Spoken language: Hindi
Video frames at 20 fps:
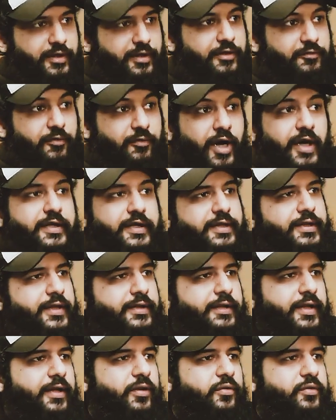कटवा नहीं
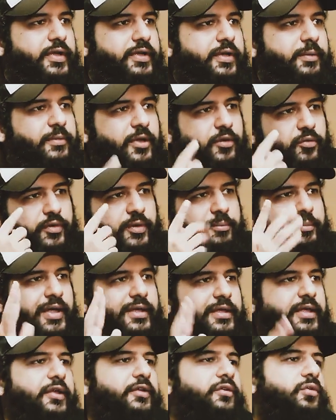देता ना उसे तब तक उसे
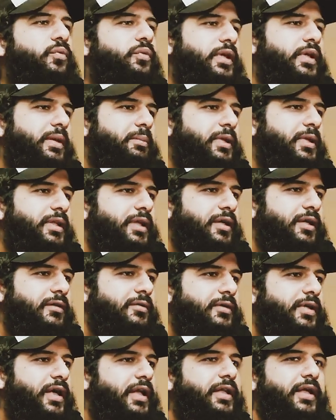मेंटली सुकून नहीं मिलता हम्म,